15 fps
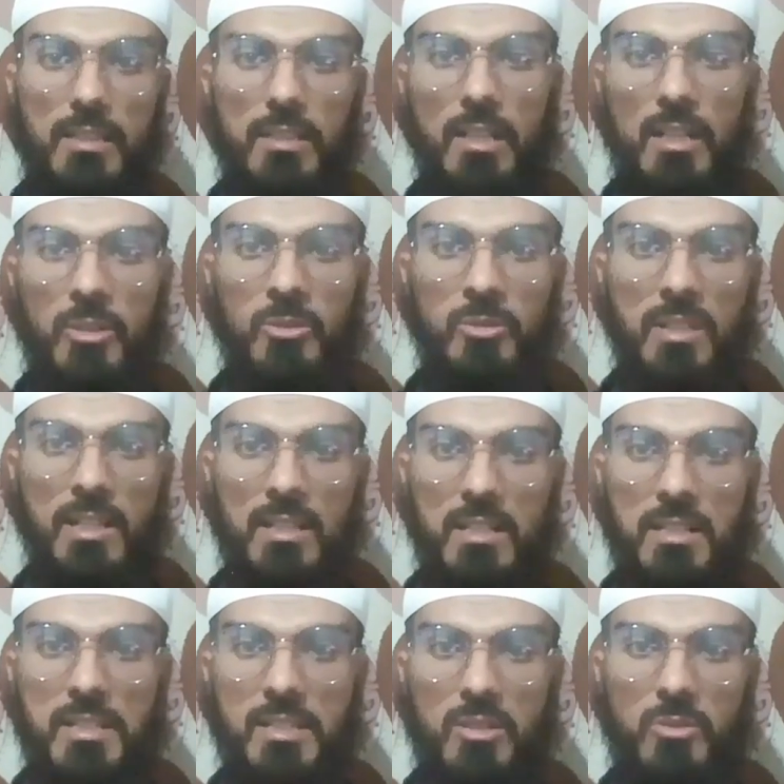إلى هنا
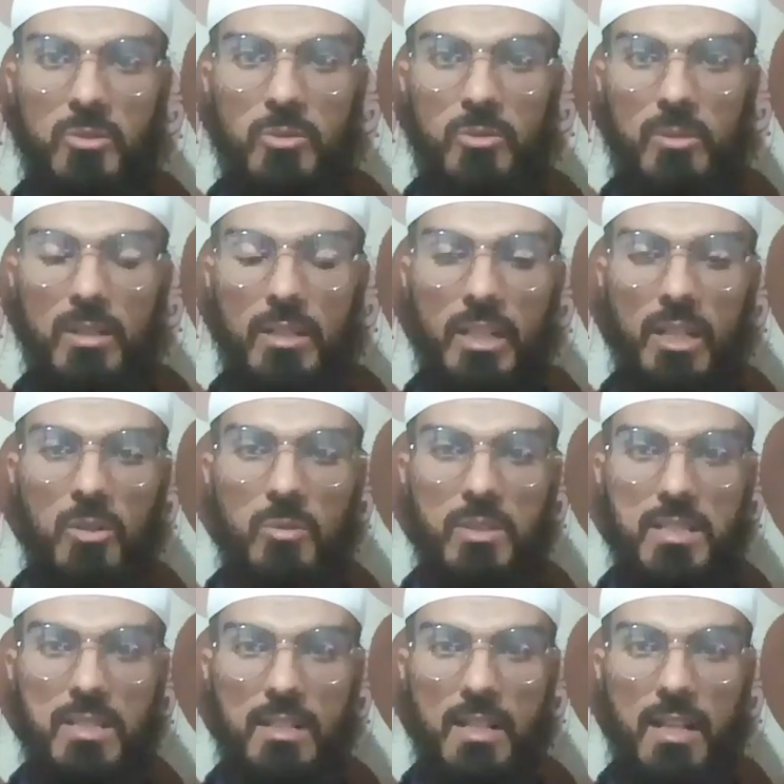نصل
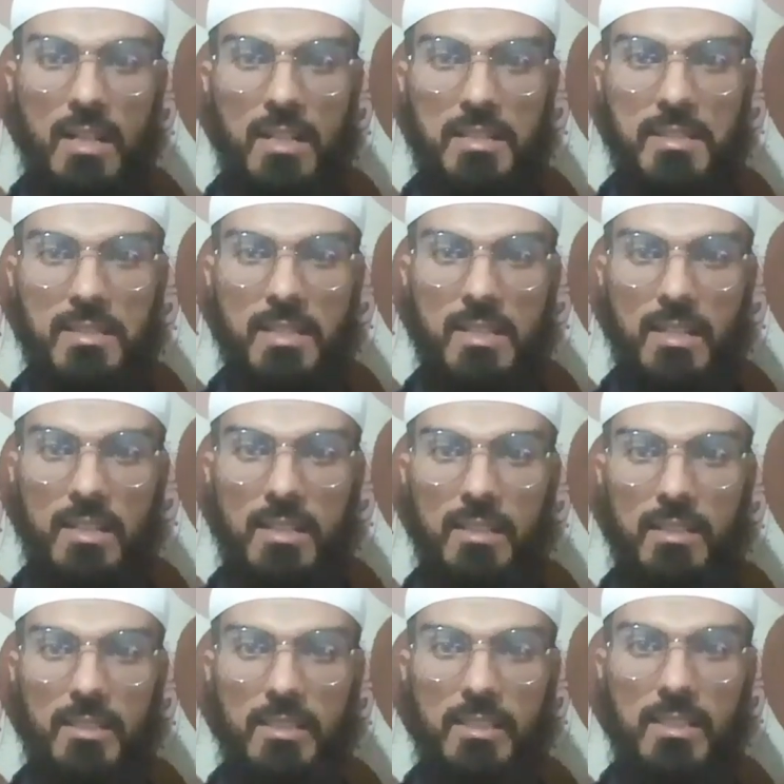إخوتي
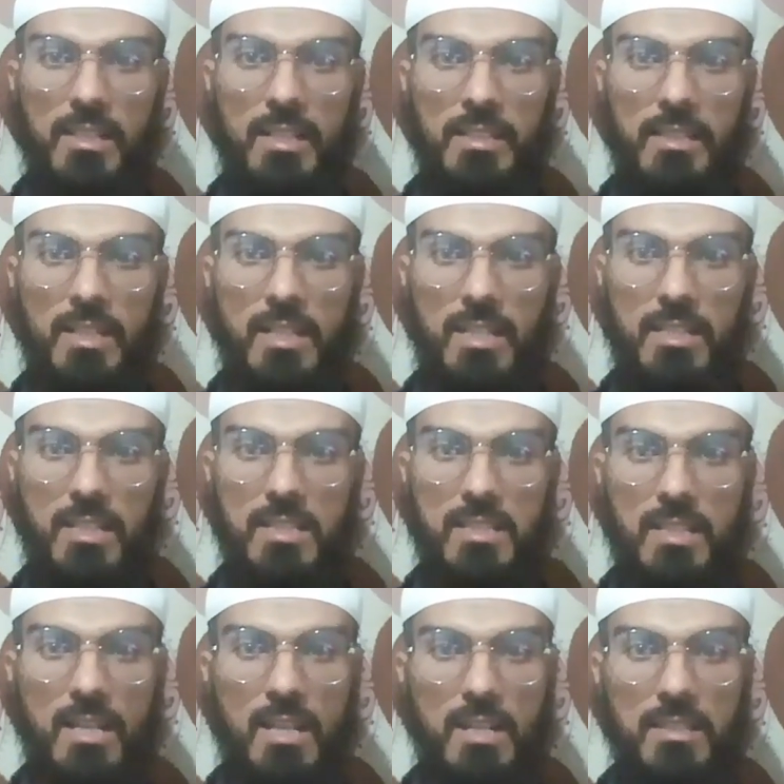الأعزاء إلى
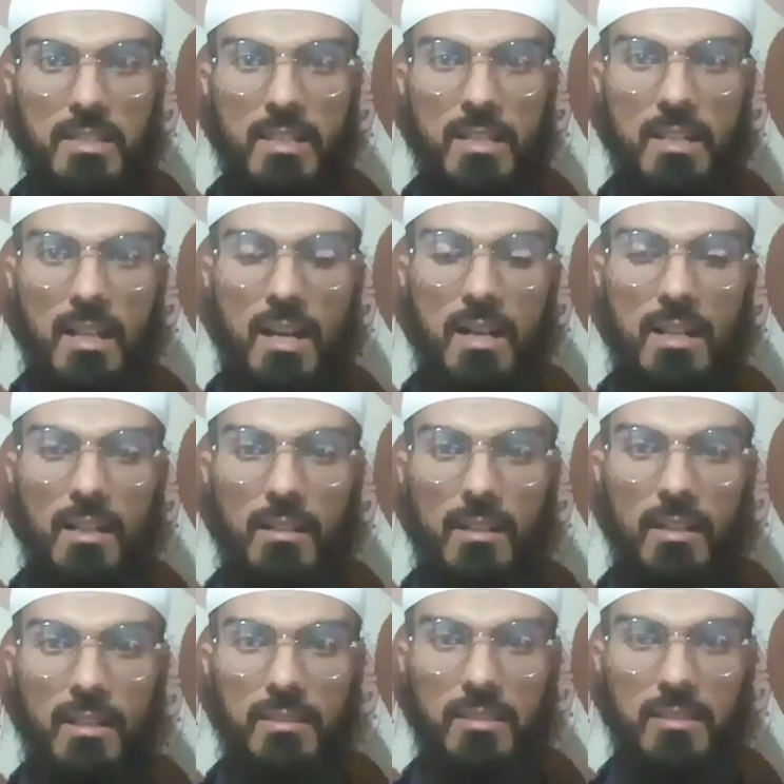نهاية هذه
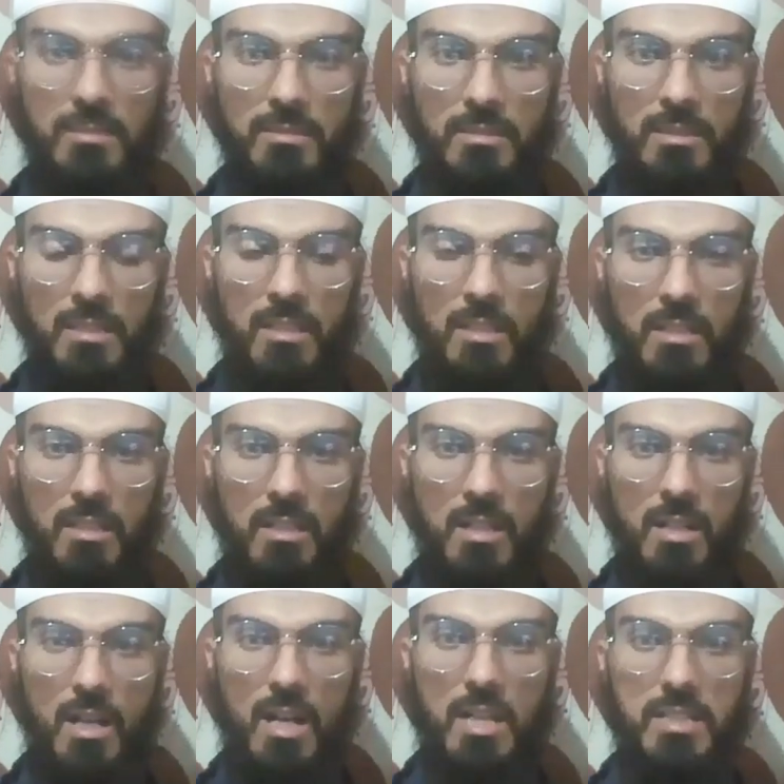الحلقة
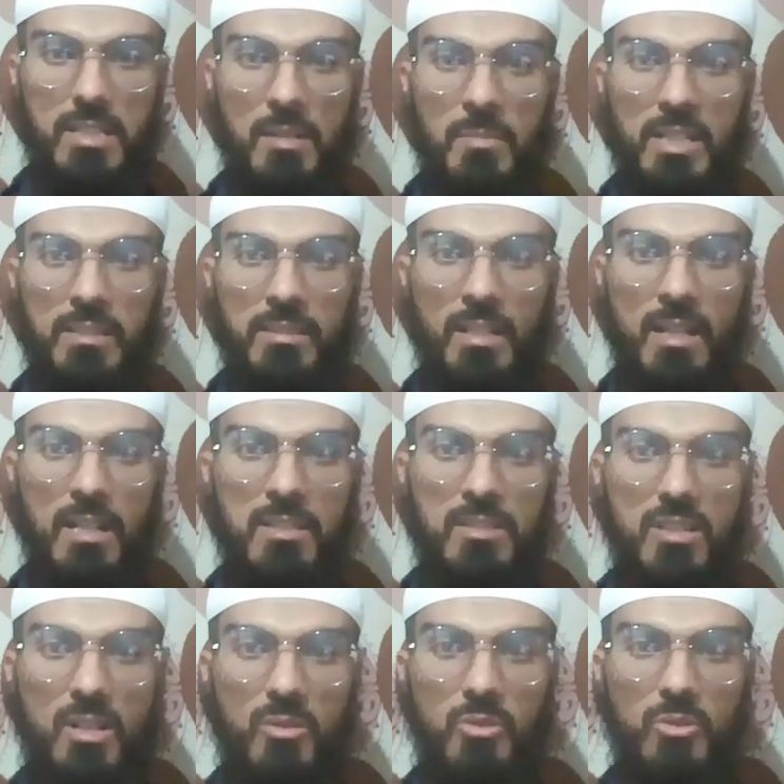أتمنى
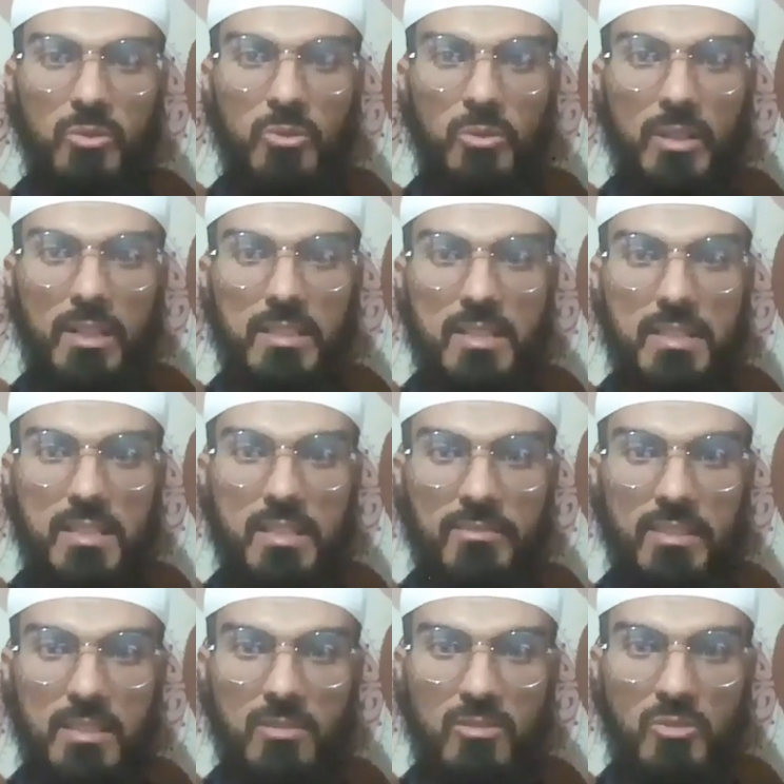أن تكونوا قد
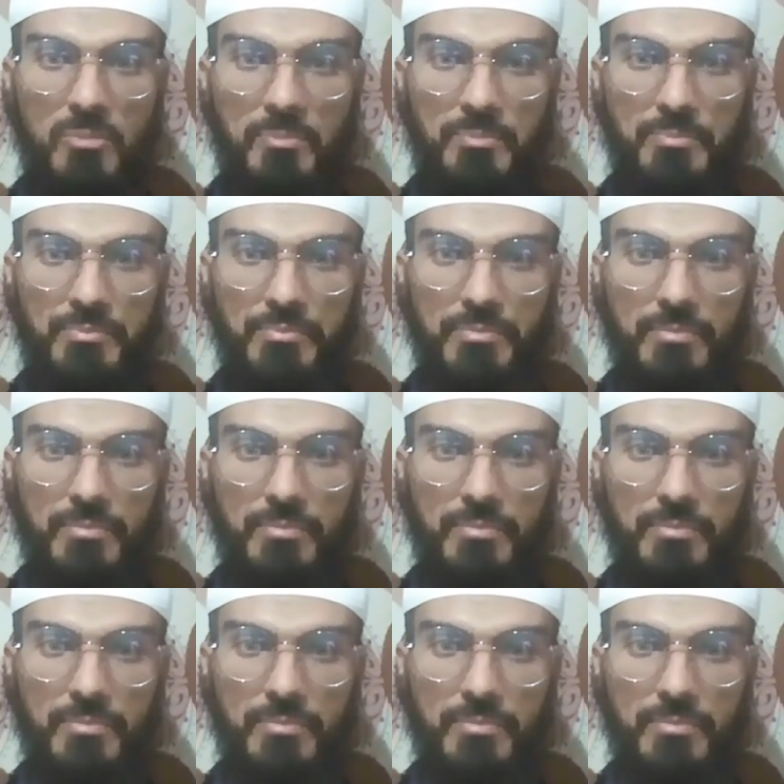استفدتم